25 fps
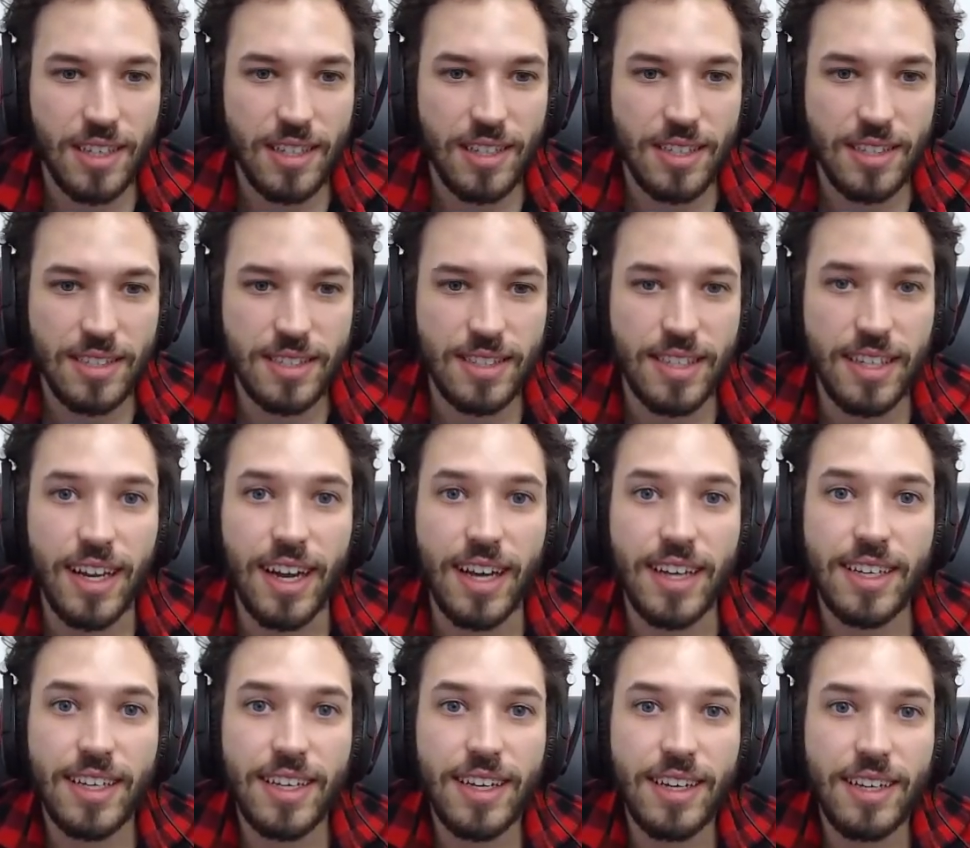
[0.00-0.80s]

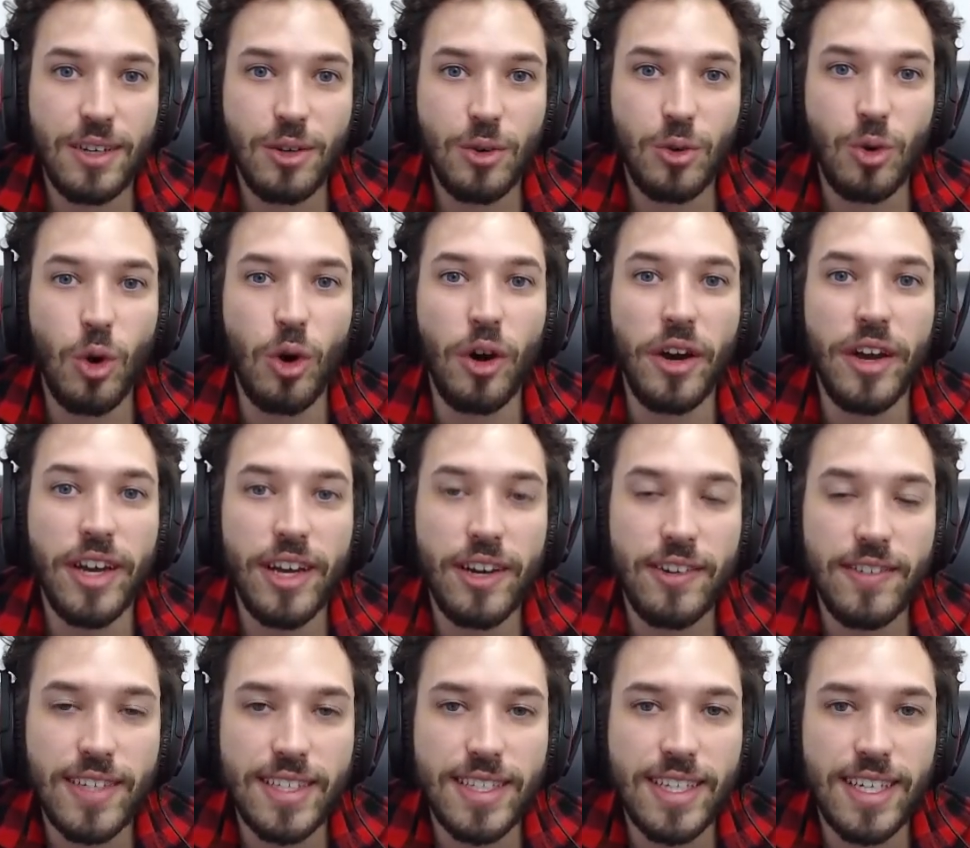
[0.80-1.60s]
Será que o
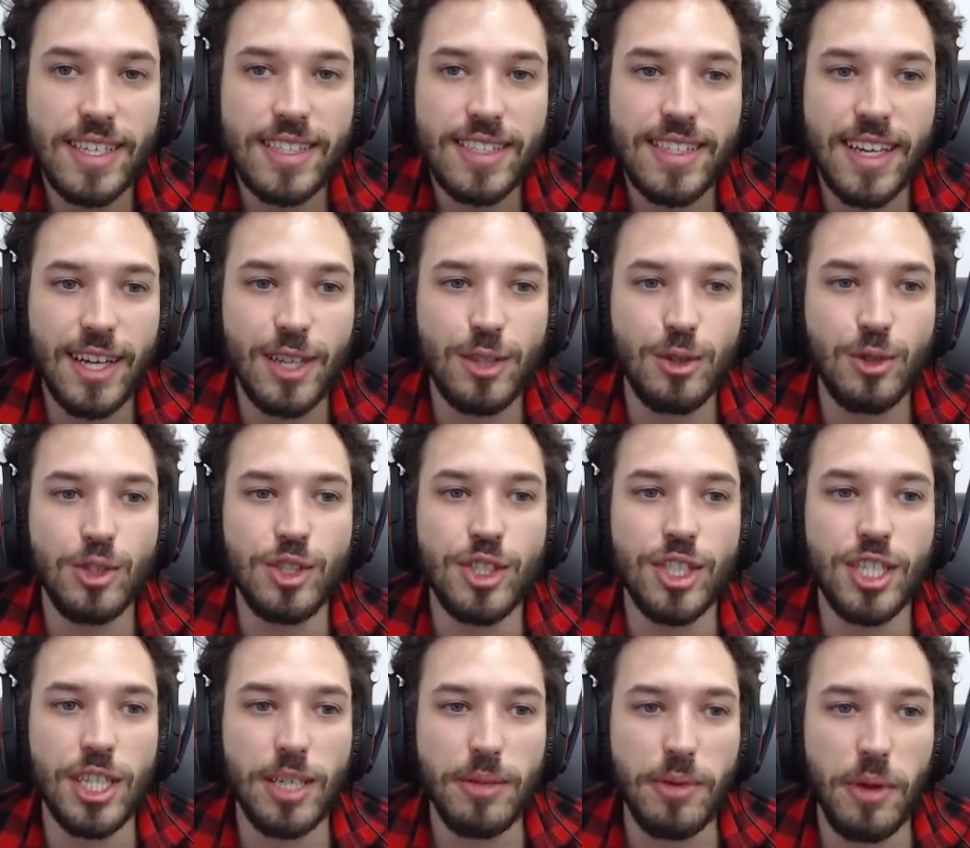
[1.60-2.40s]
Correia vai ter que sair do
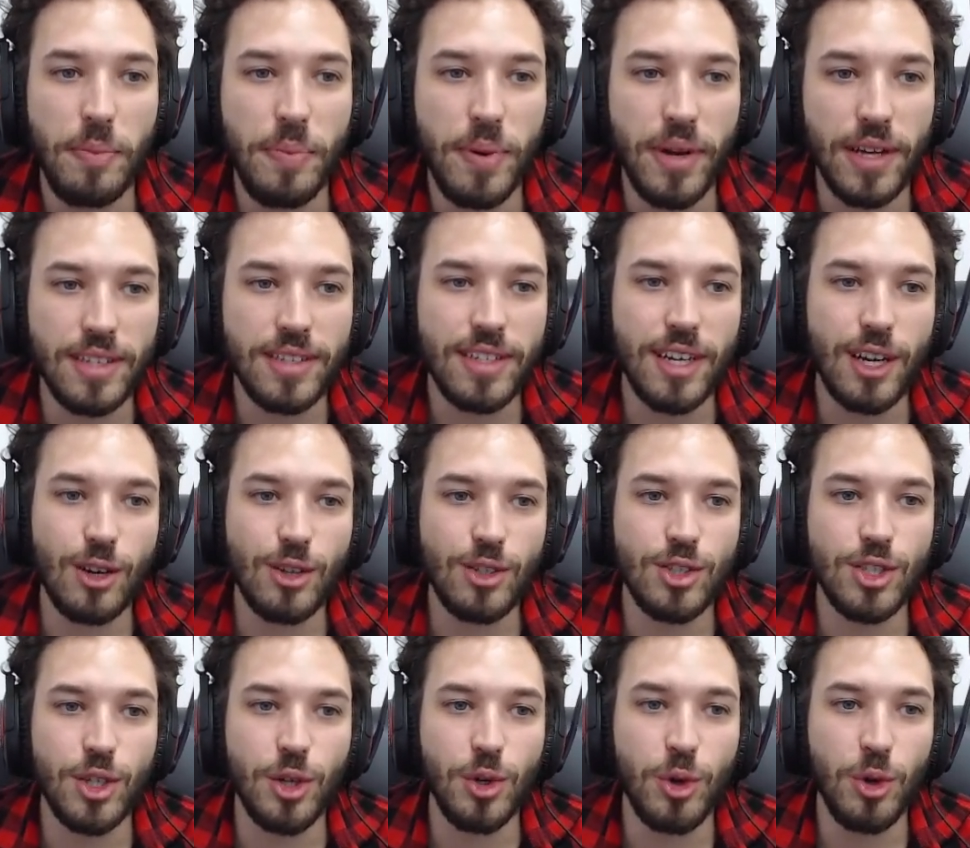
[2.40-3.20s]
time para entrar o
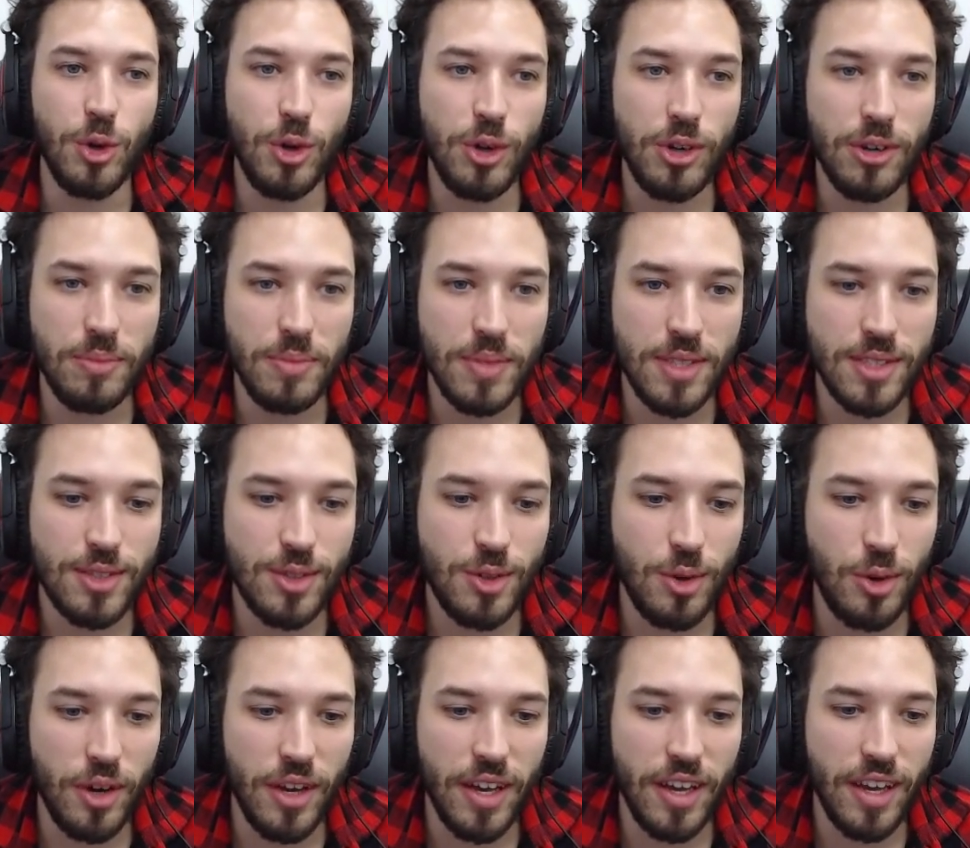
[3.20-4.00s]
Giroud? Mas
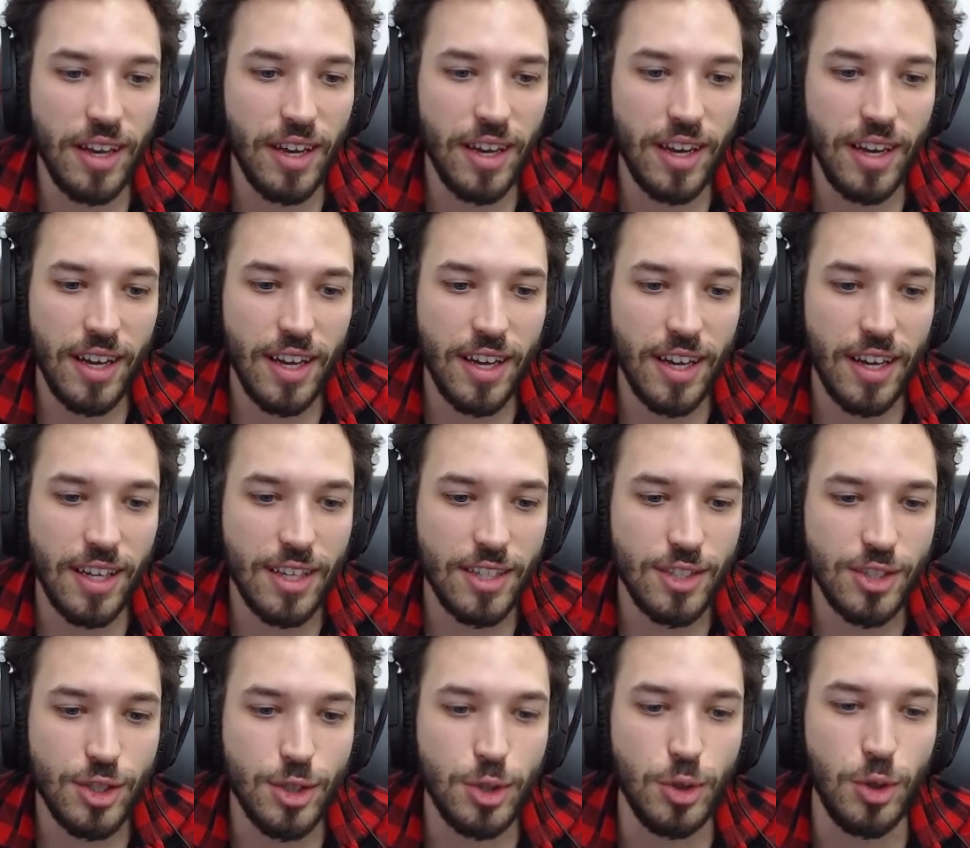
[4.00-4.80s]
Correia é
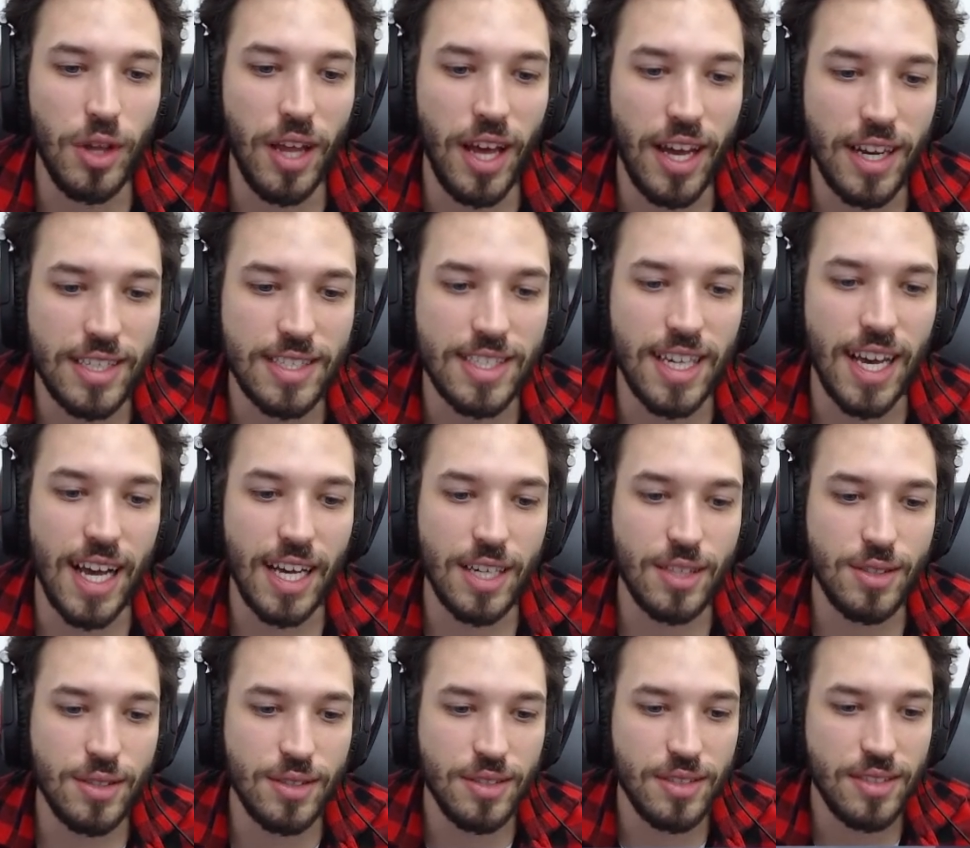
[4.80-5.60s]

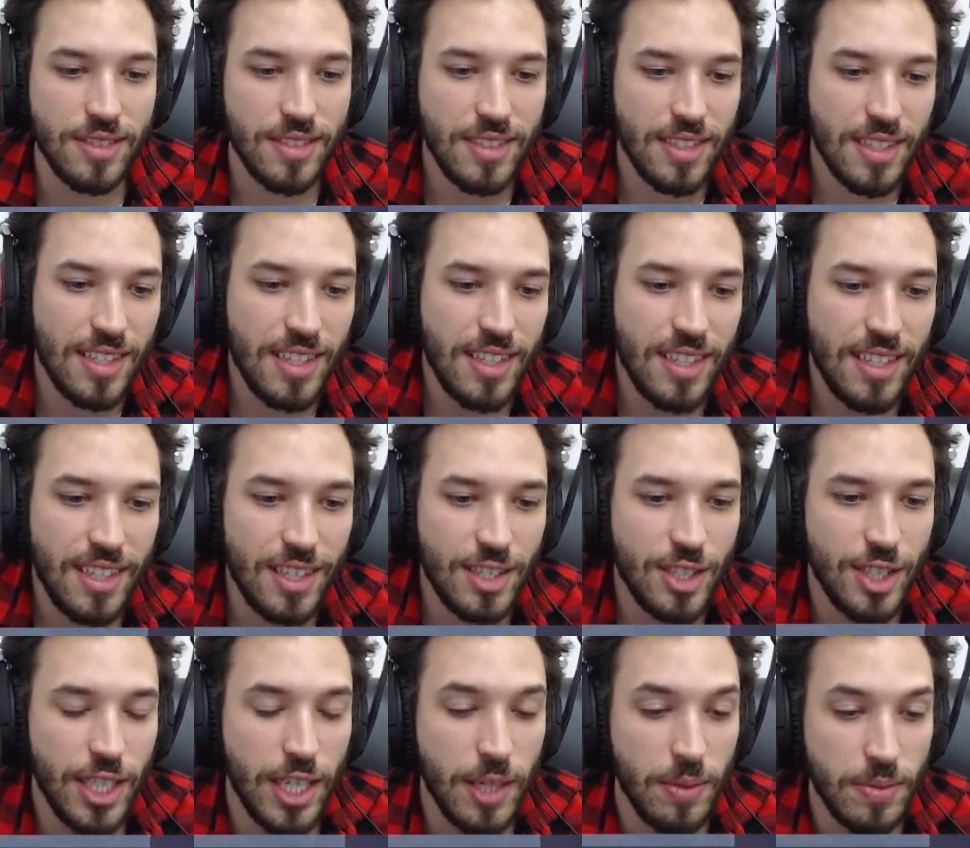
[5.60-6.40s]
titularzaço.
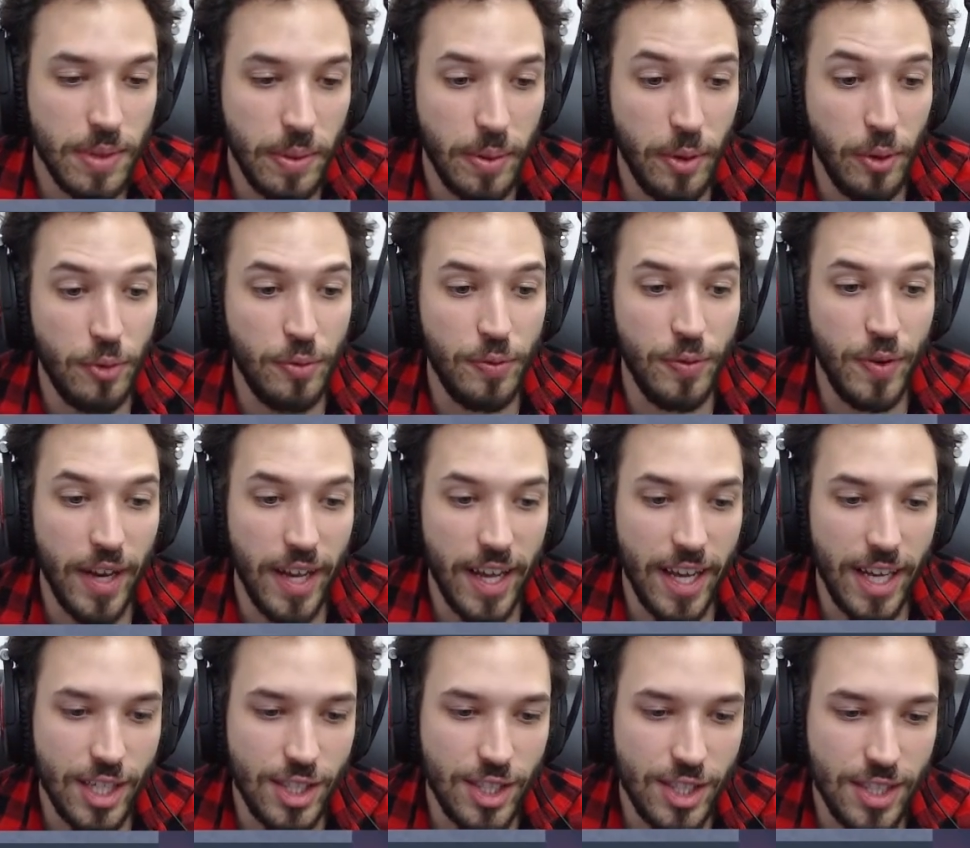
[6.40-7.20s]
Tiramos também o
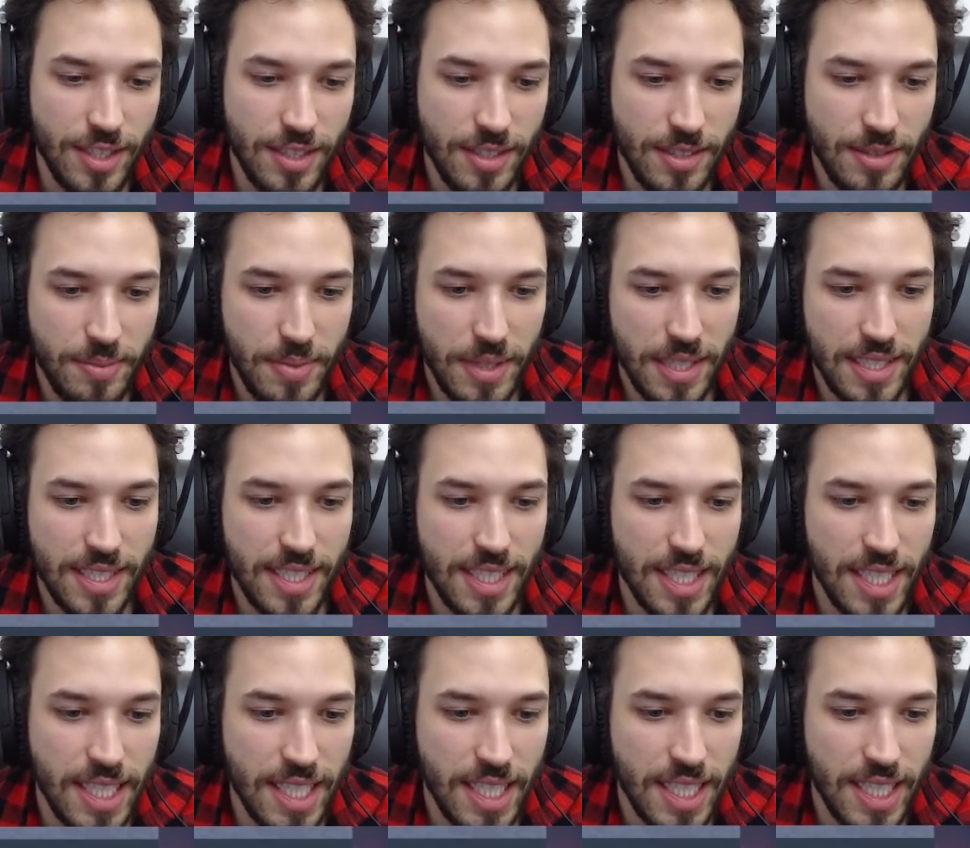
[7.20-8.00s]
Fred,
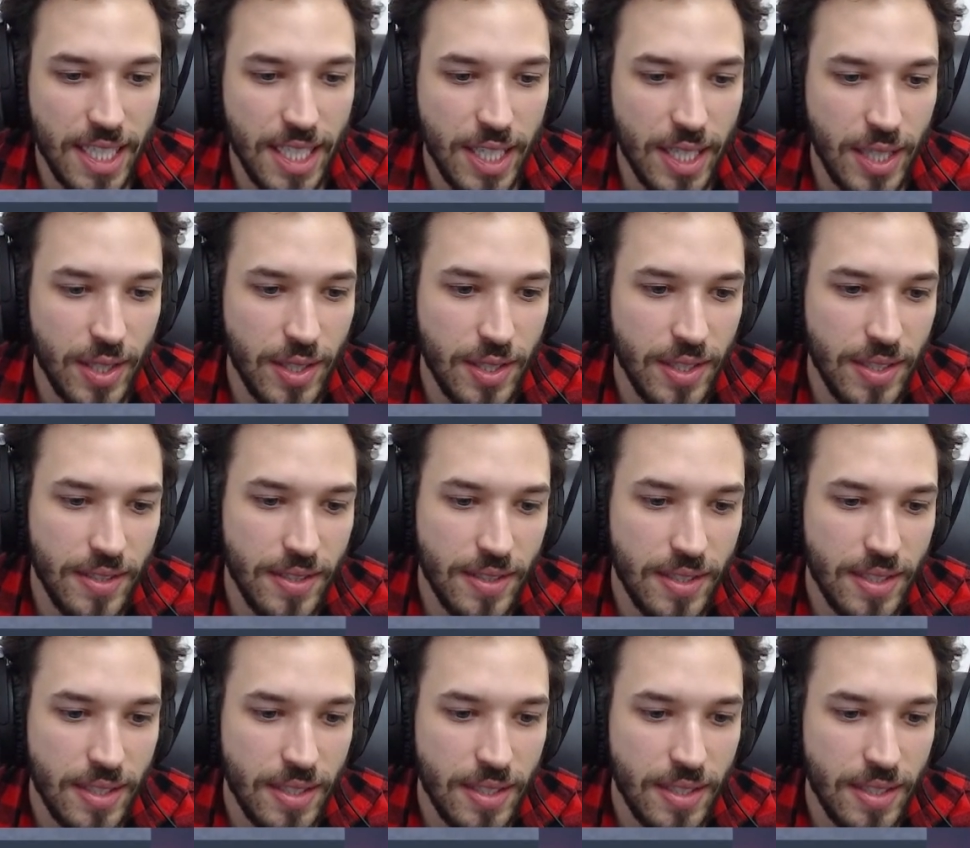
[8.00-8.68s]
brasileiro.